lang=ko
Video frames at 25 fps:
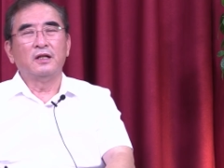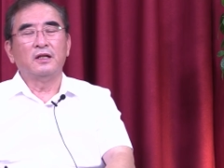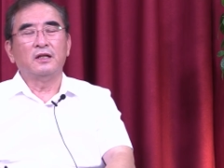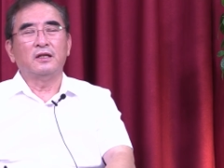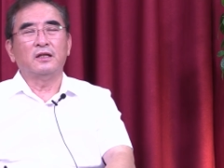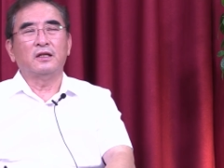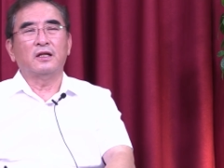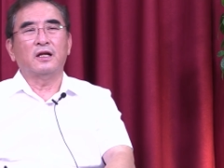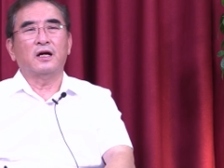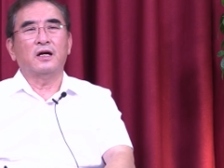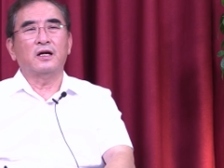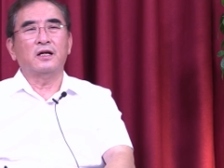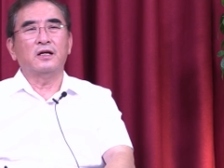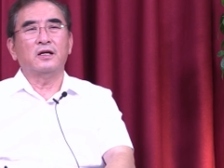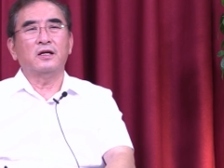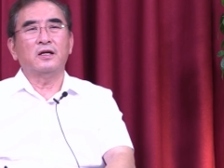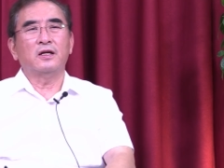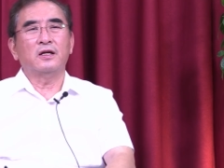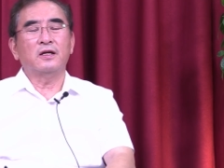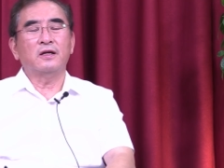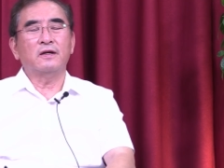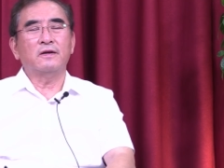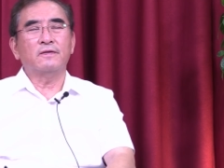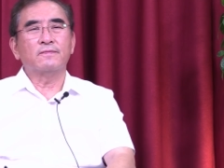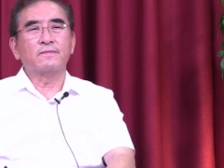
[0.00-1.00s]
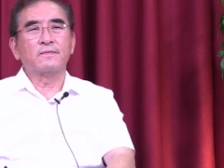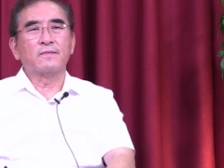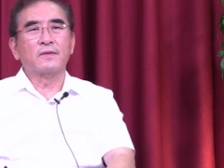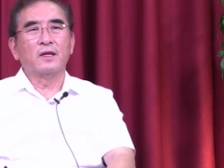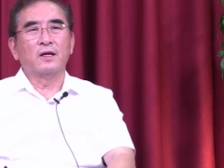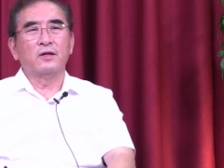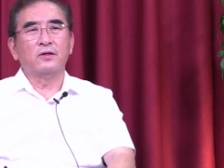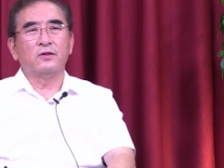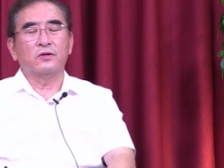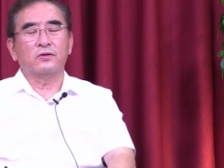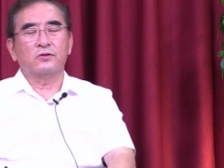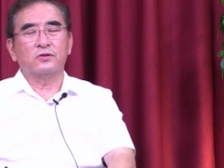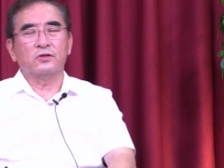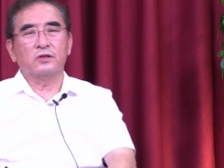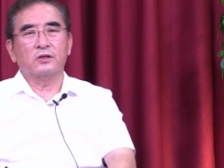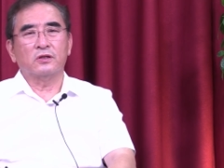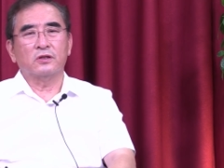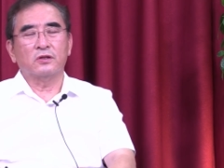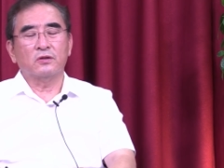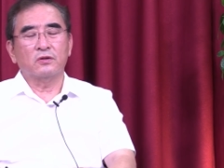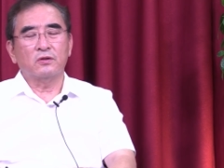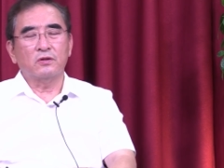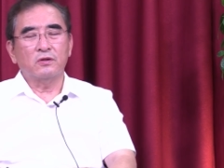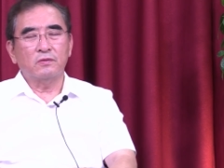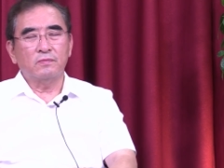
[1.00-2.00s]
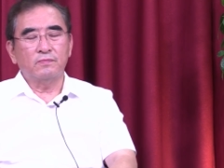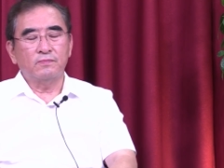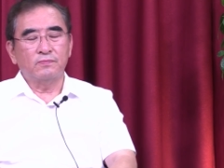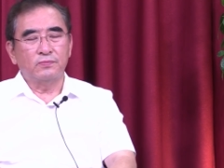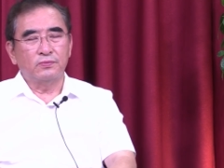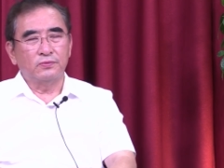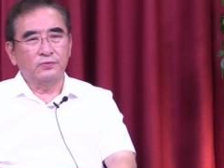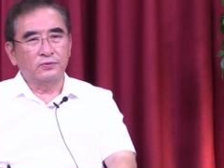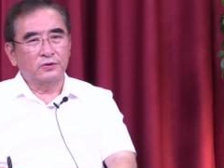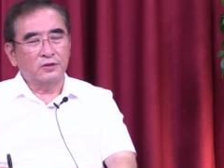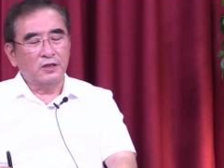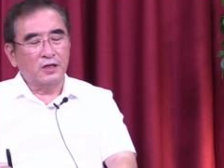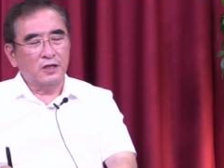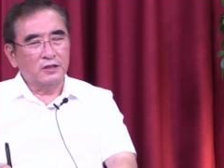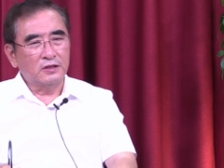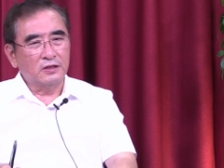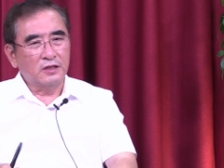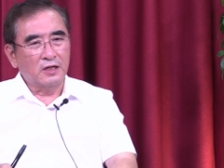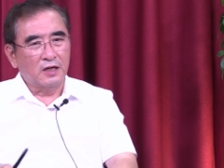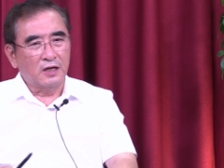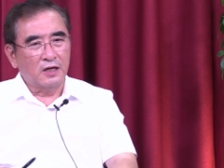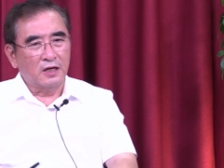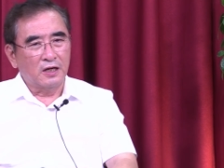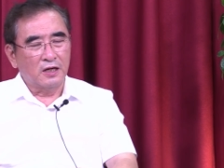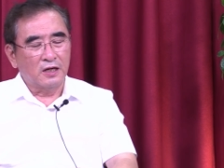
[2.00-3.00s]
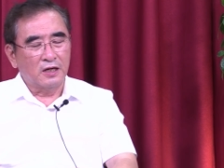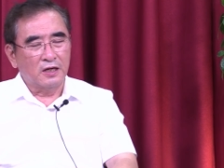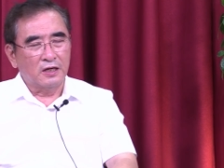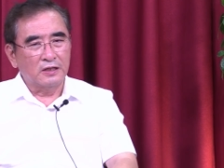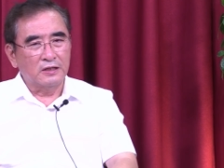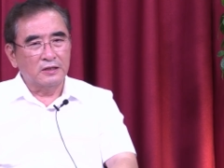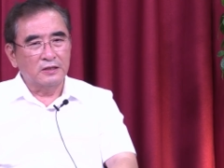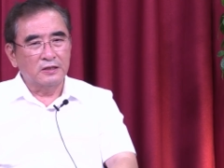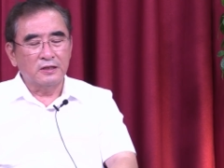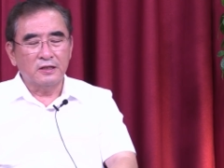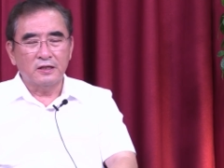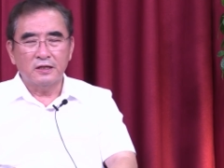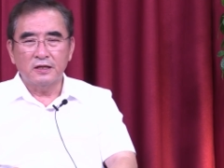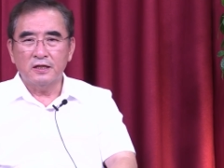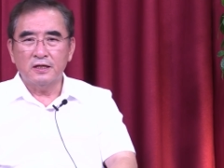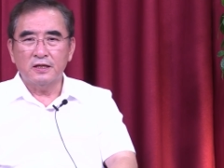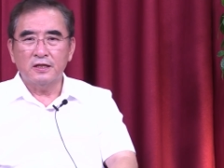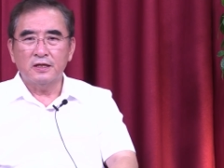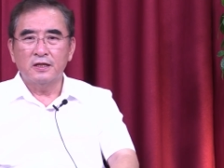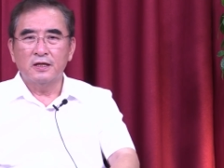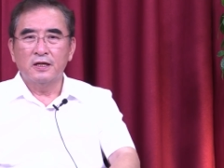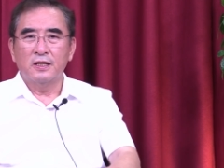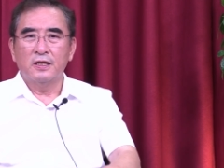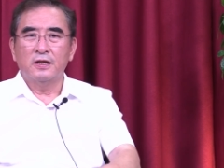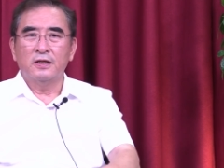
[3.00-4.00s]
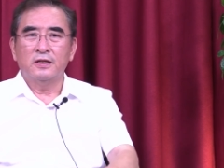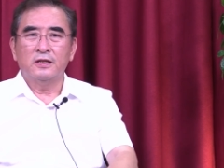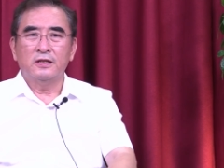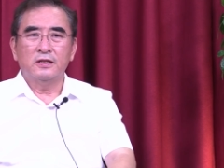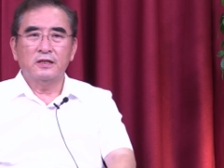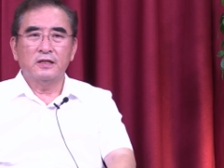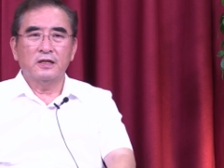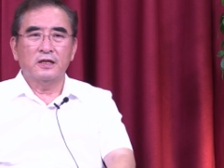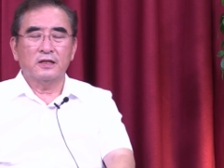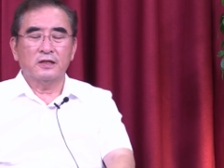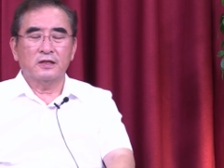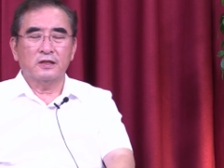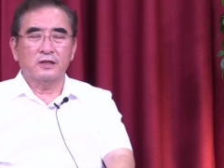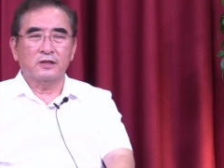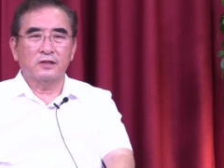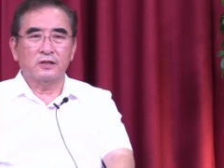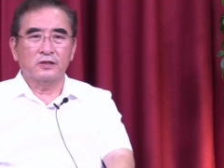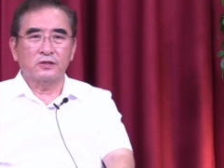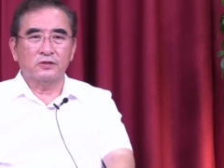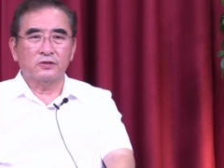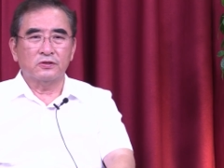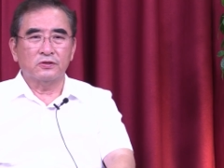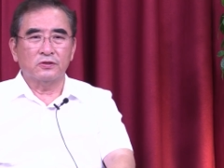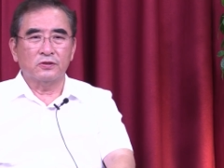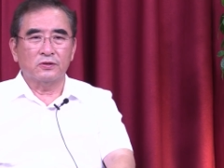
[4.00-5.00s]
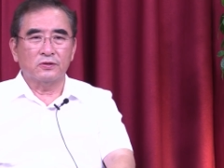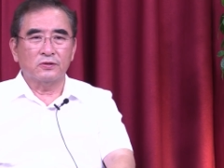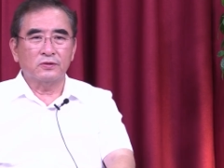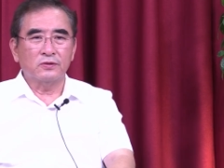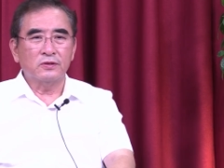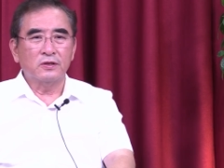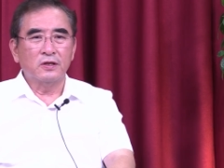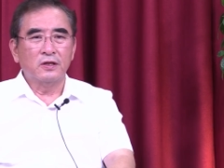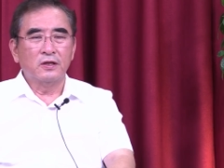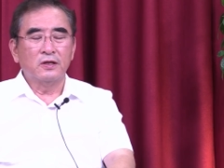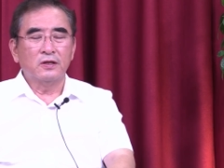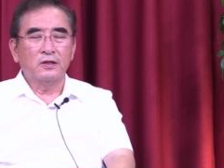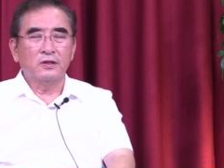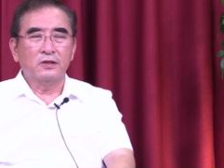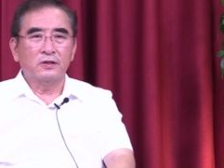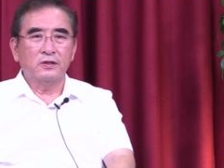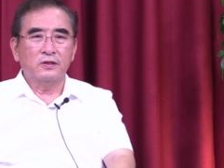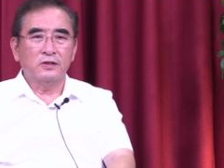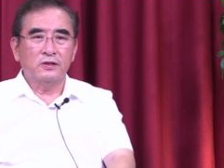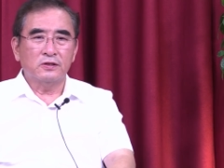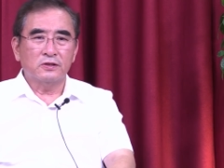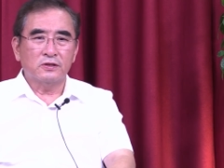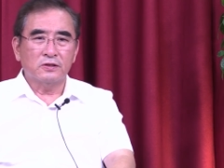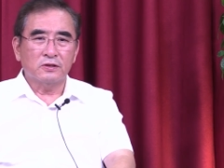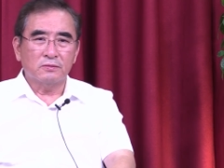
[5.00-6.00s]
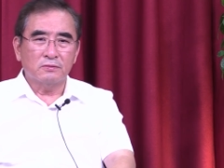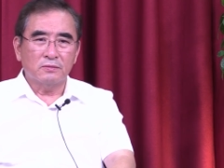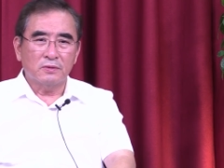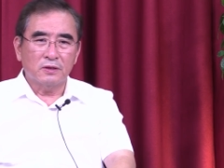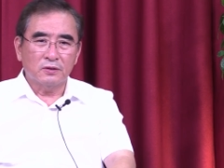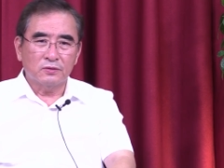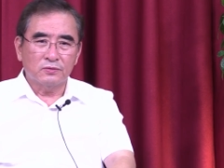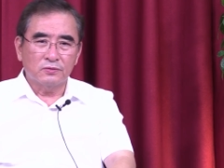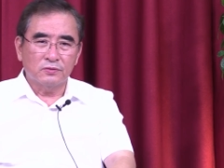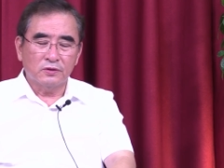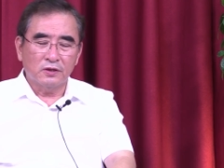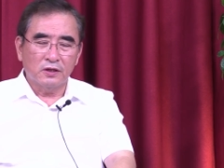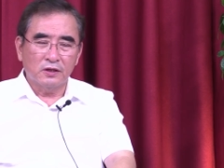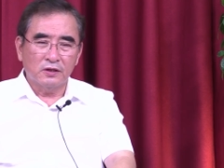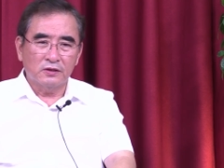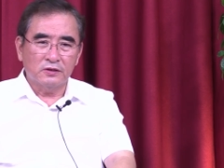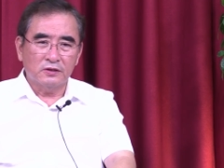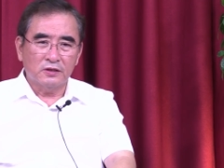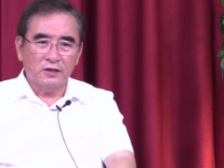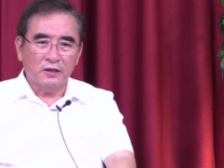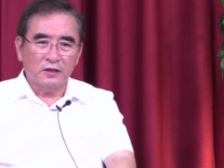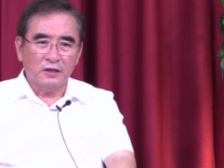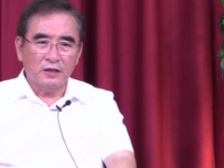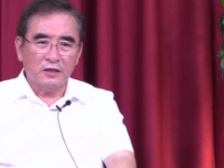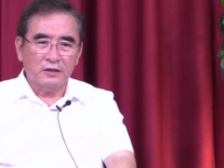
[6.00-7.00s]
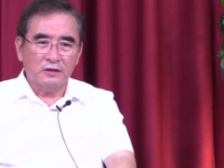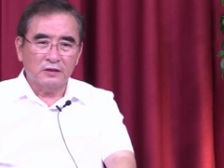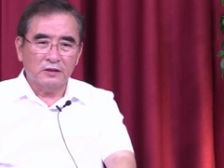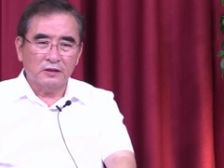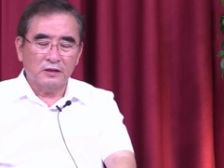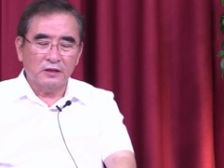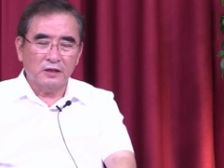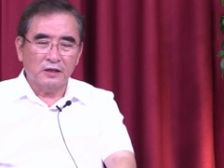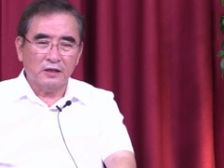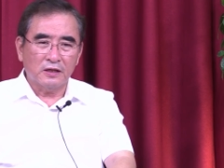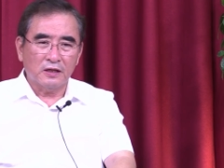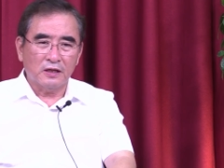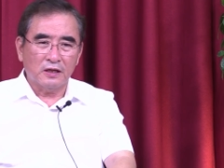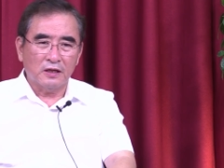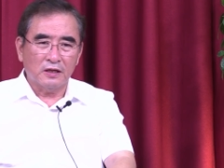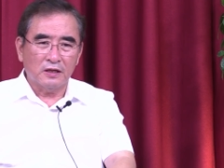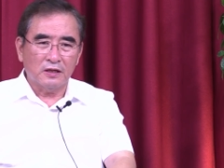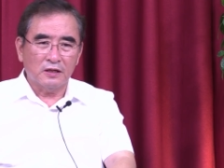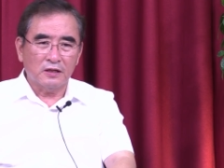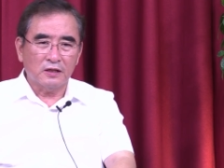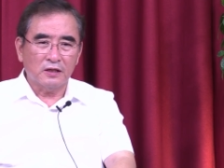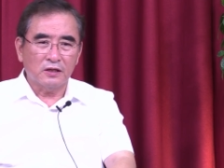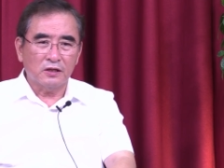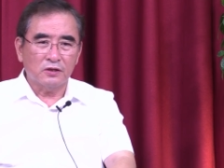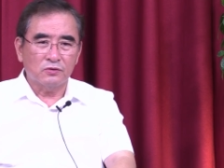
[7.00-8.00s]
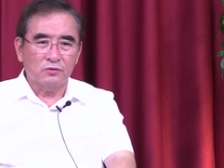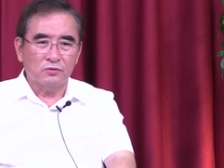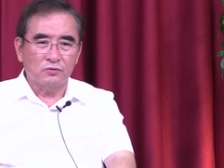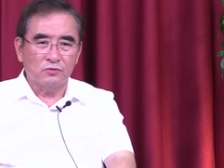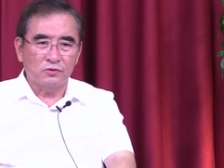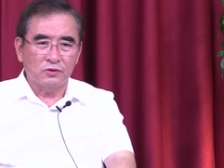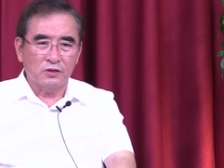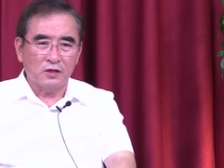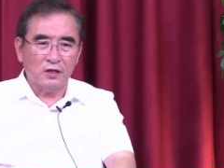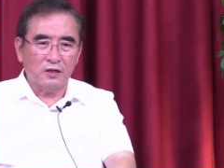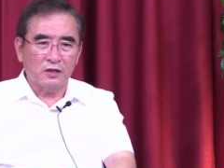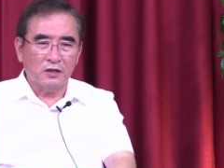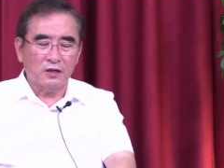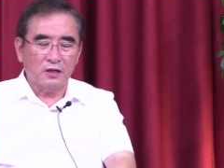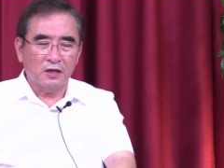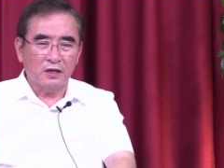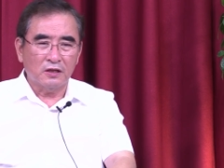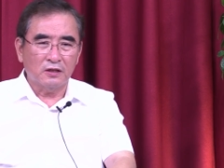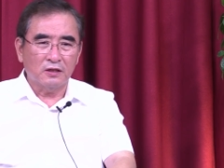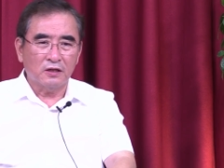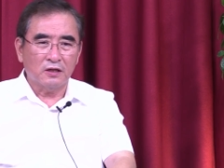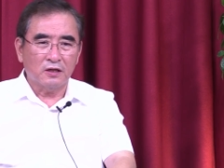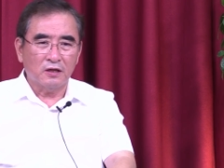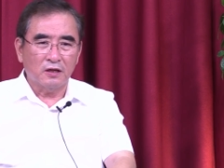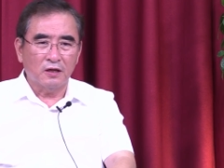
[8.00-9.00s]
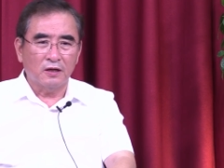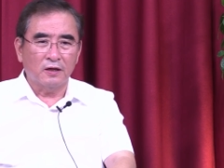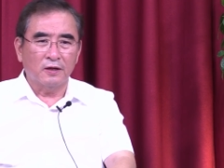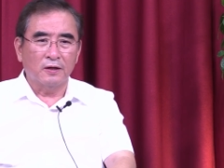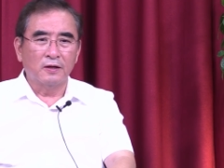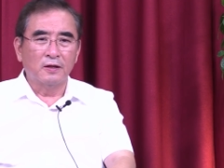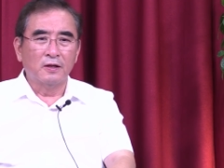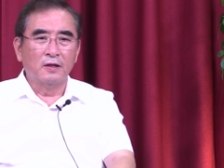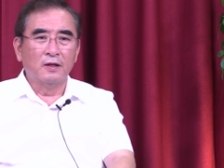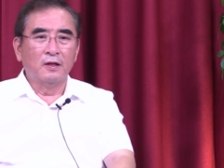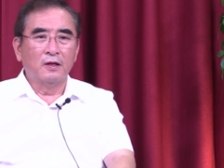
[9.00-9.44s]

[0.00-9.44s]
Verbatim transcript: 나의 요청이고 부탁이다 이렇게 이야기를 했어요. 그 이승만 국회의장이 그렇게 강하게 주장을 하니까